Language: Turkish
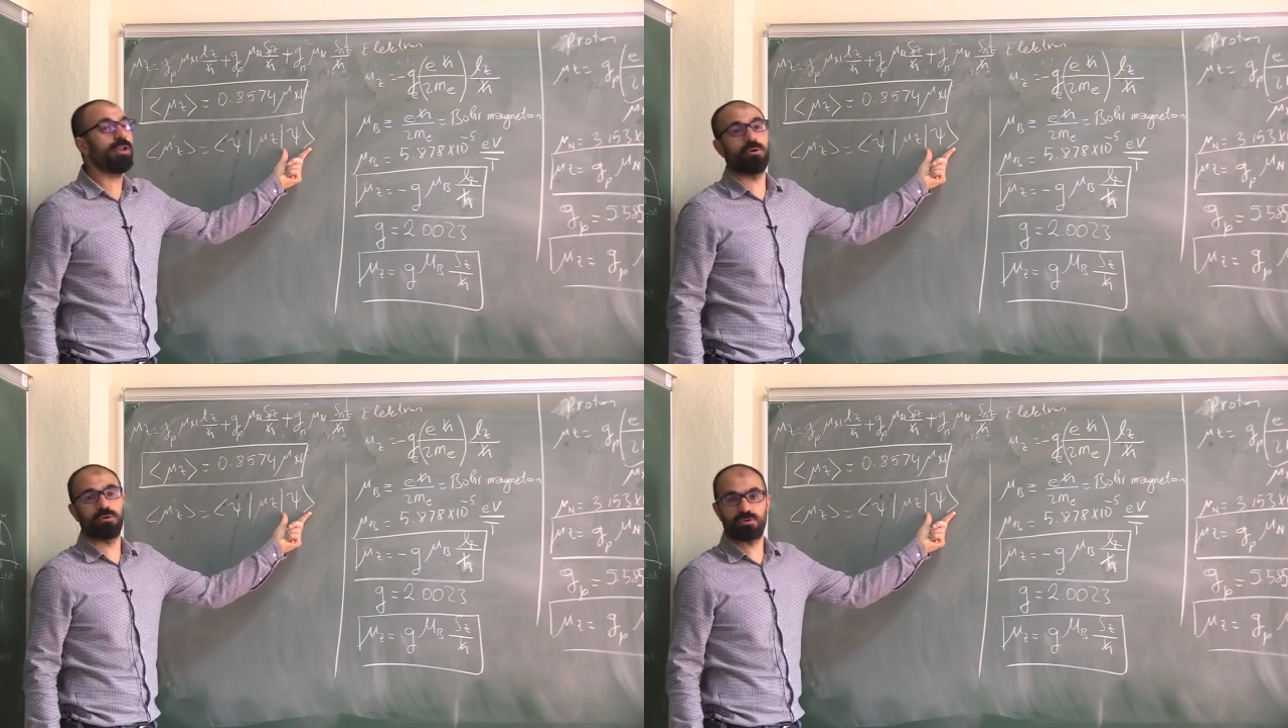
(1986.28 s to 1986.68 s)
ne
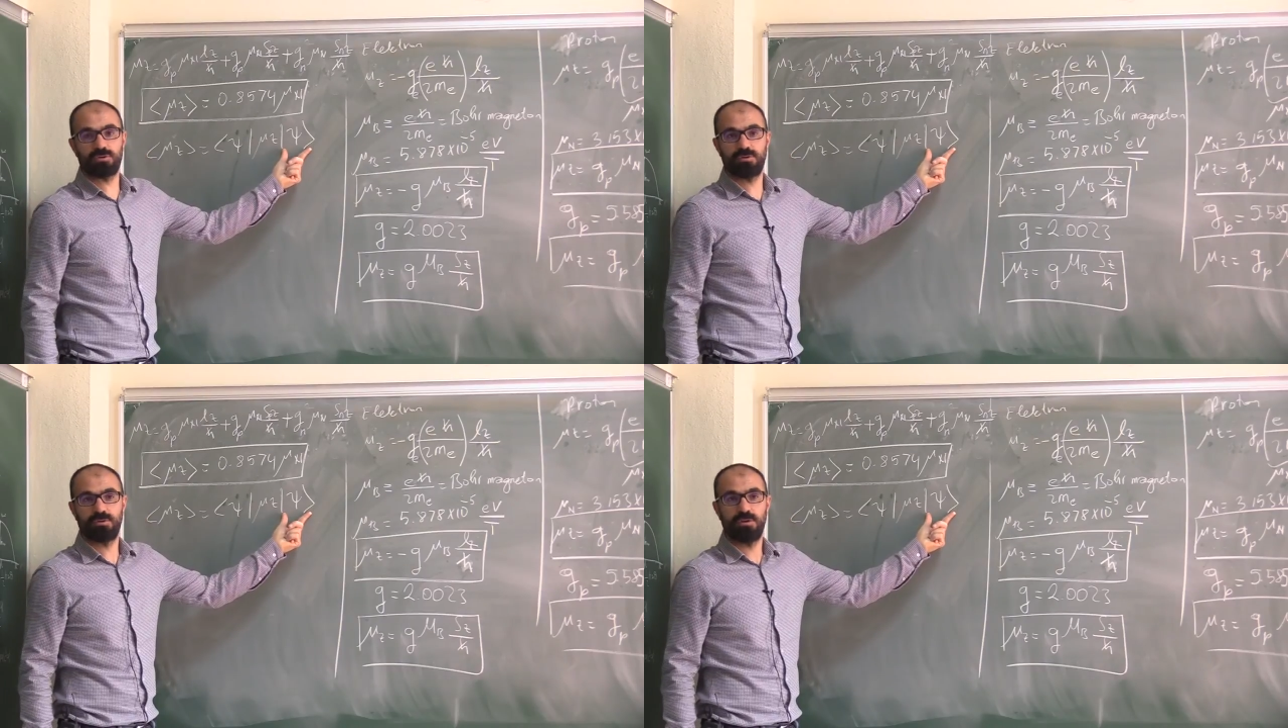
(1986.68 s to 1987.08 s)
olur?
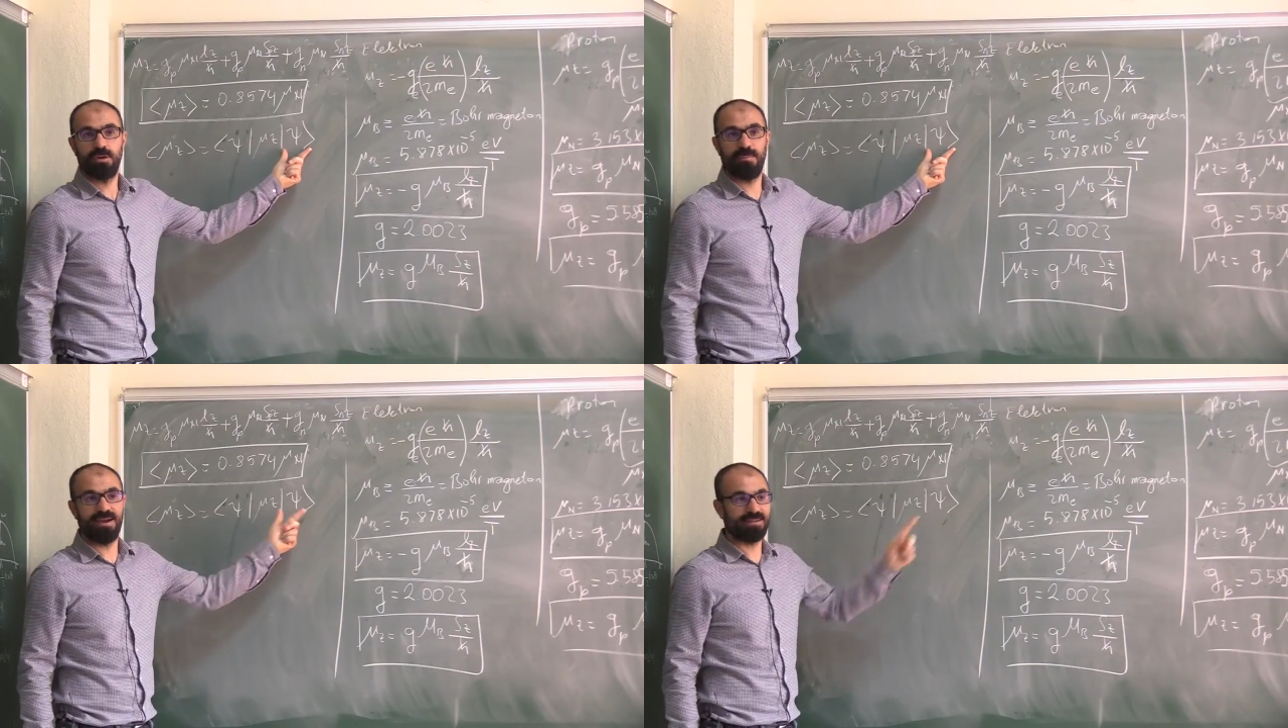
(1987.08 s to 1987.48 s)

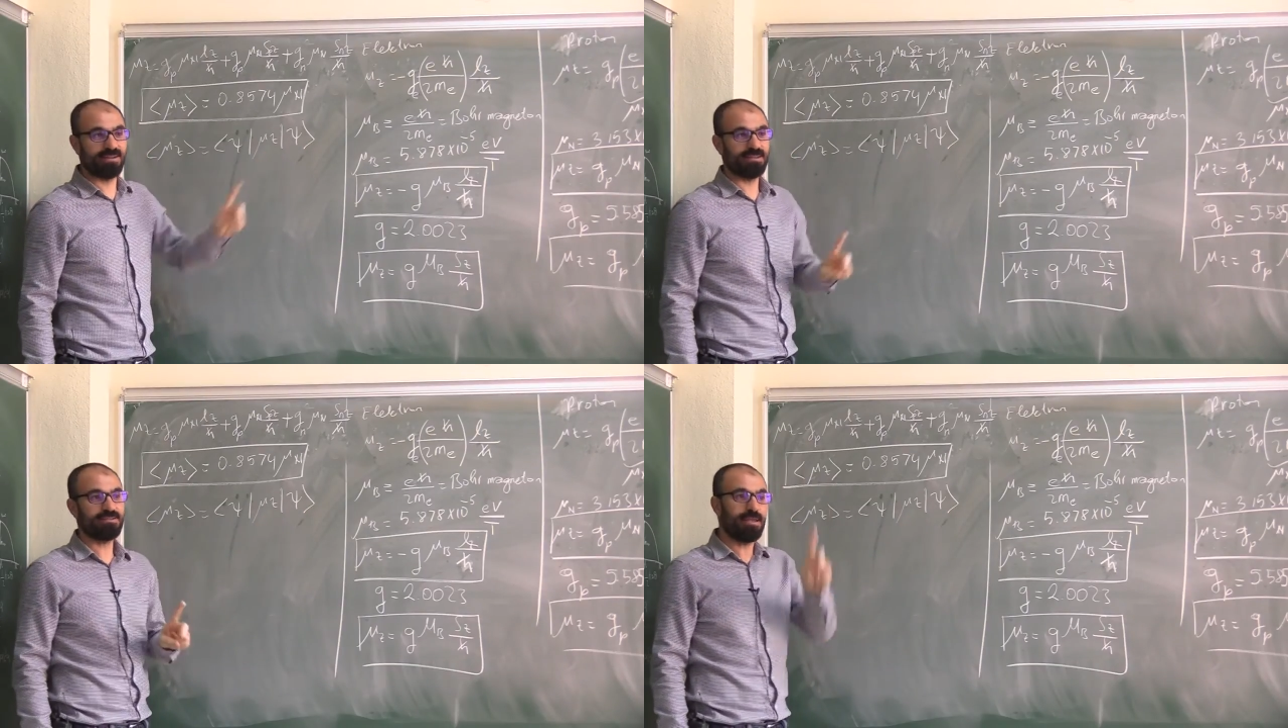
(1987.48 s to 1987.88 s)
Manyetik
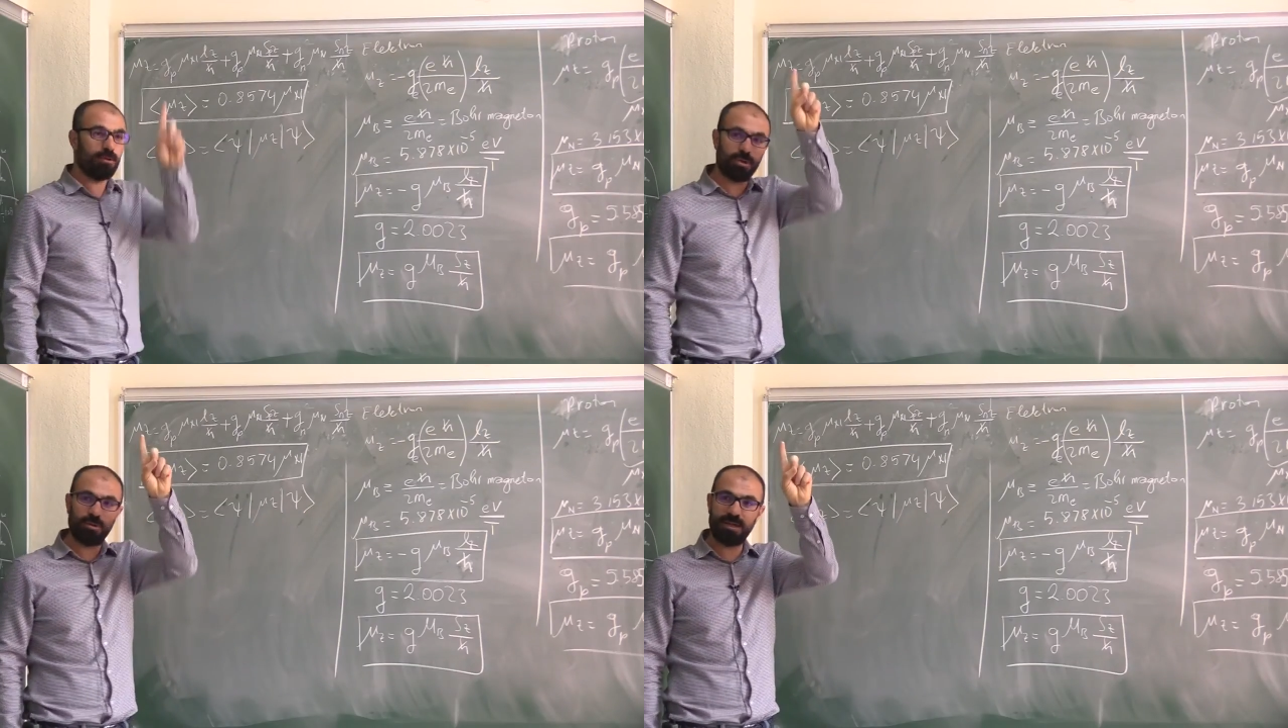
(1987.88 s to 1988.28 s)
alan z
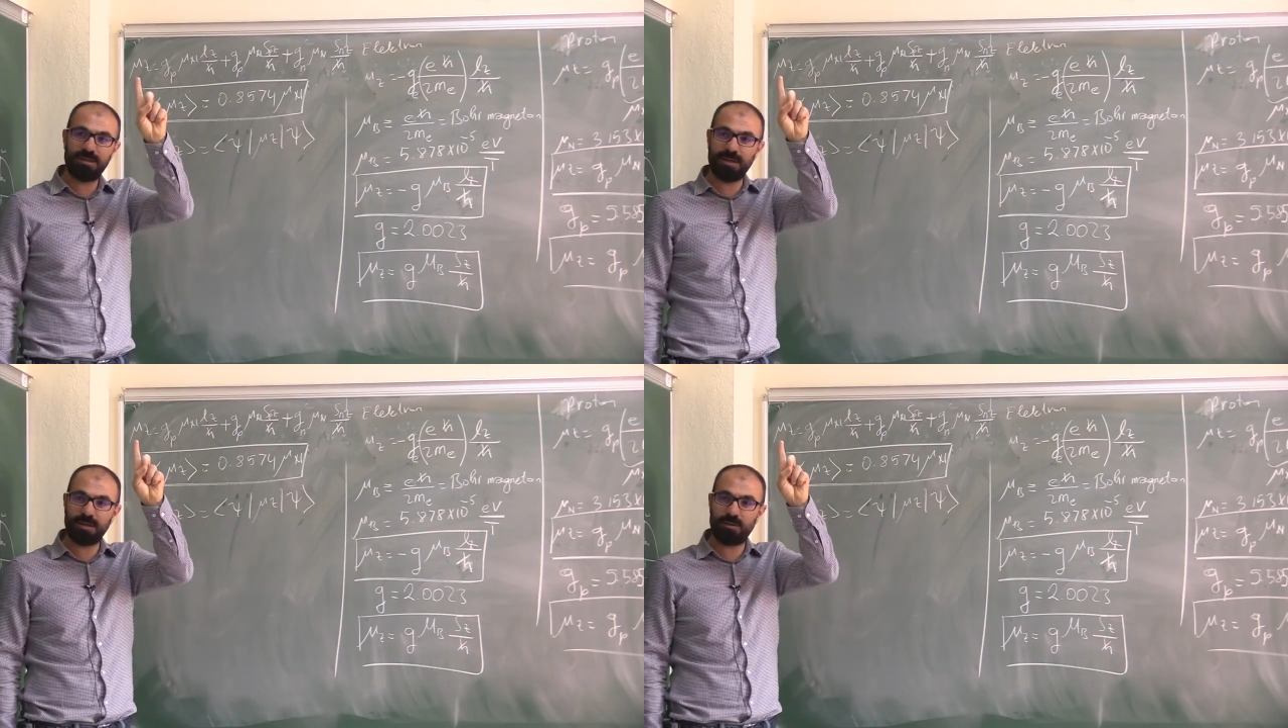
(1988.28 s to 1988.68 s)
yönünde
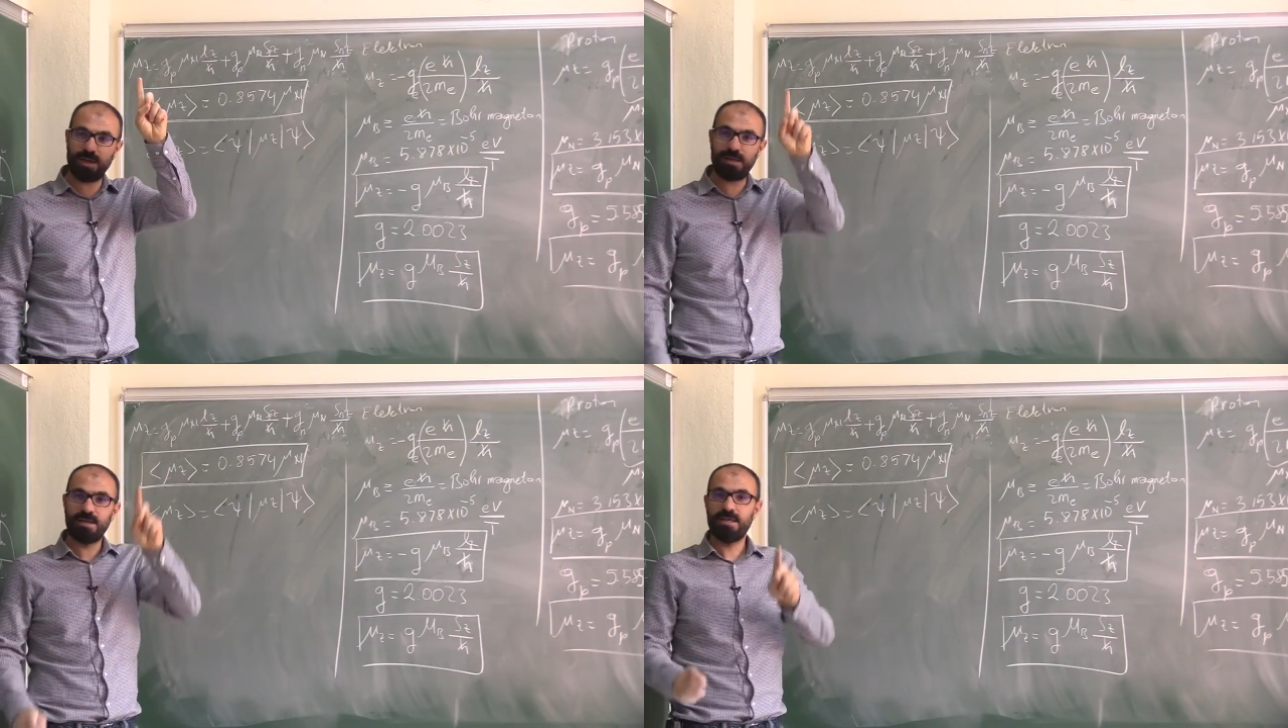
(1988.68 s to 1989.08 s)
yönlendiğine
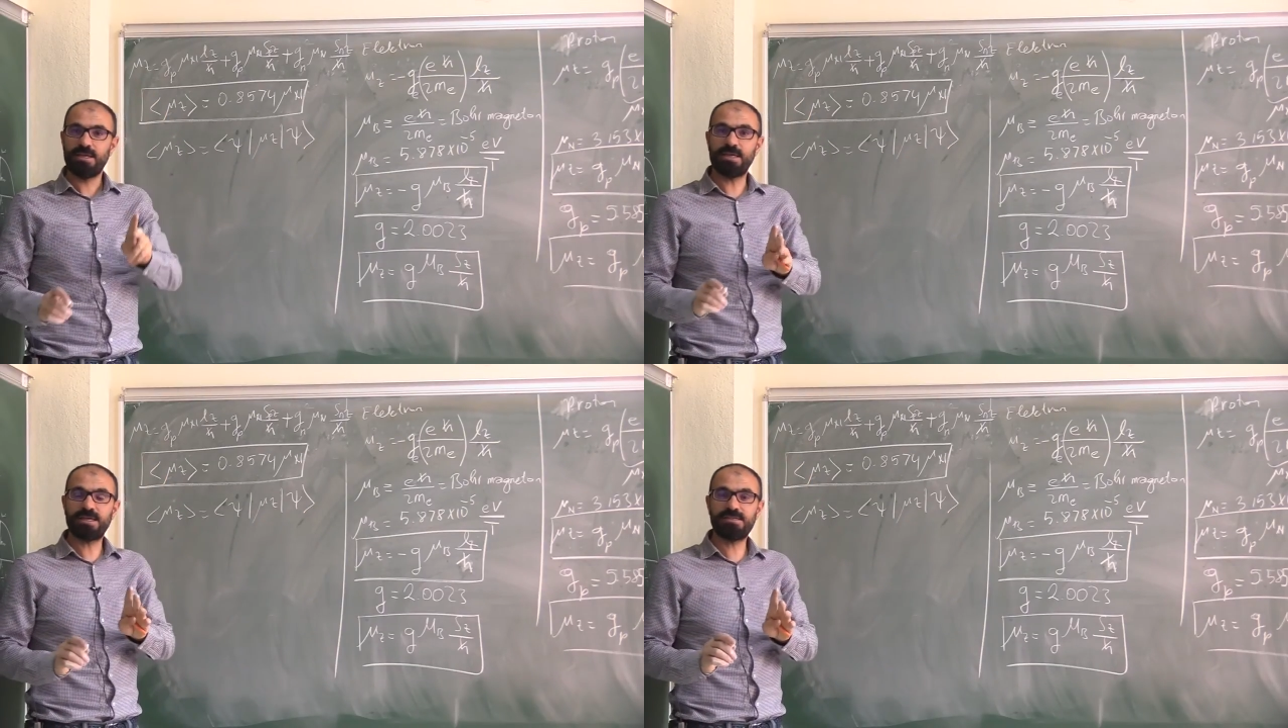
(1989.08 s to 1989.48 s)
göre
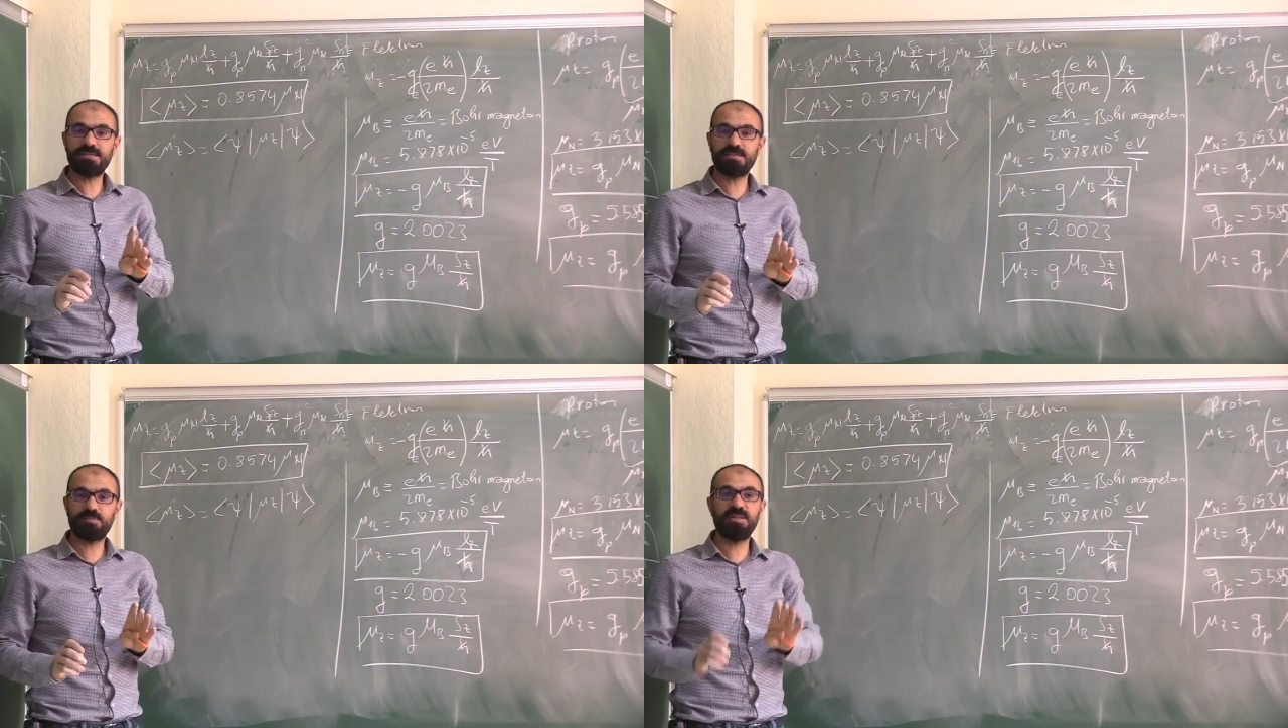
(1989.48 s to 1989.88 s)
x'in
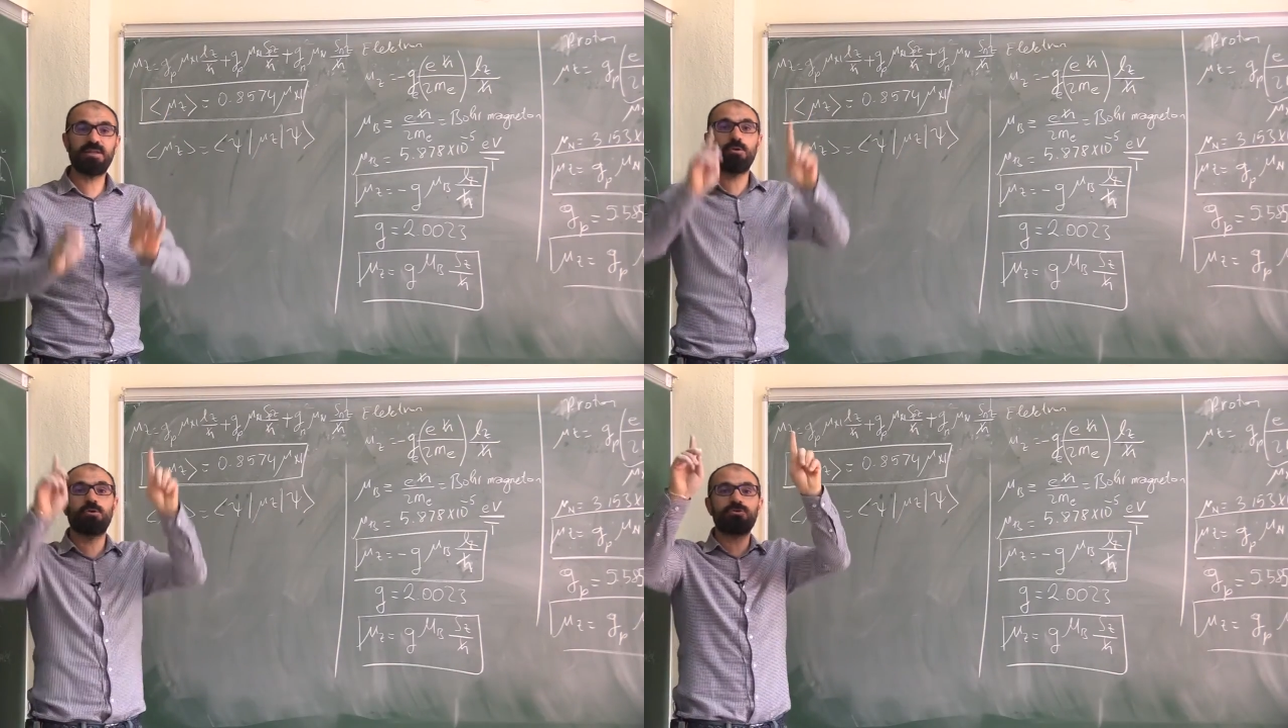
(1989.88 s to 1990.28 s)
spinde
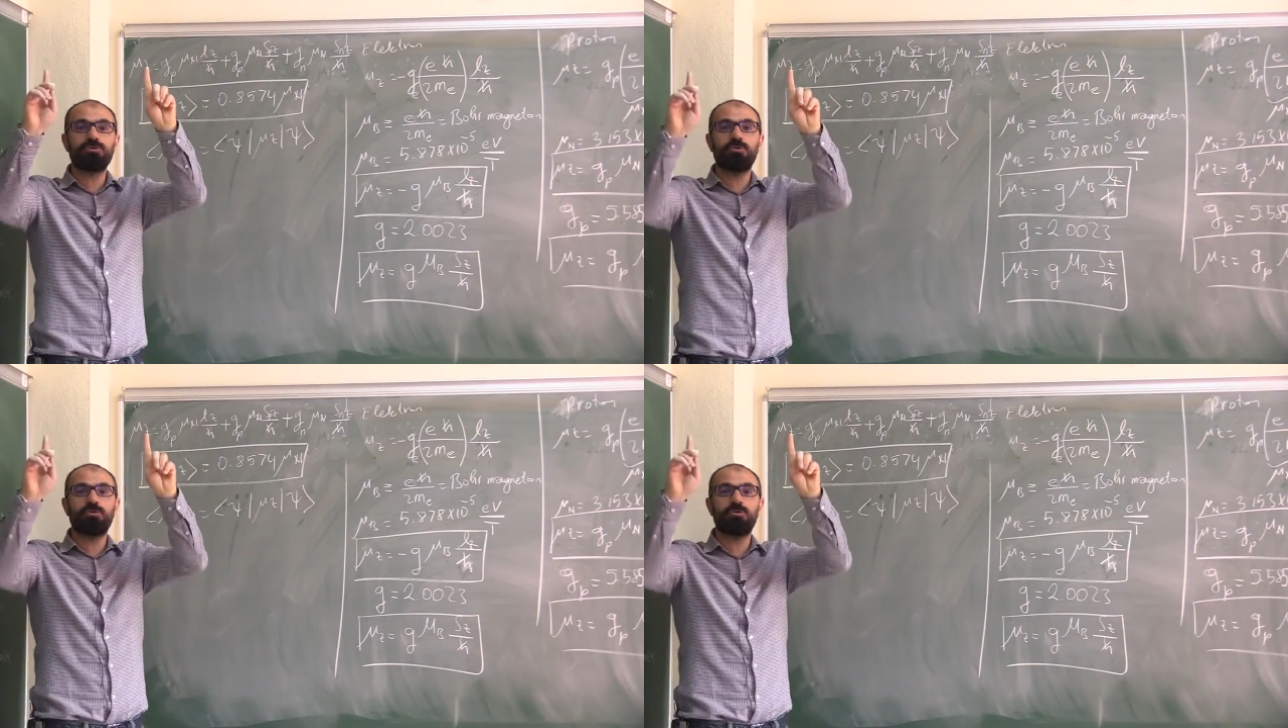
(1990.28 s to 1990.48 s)
ne olur?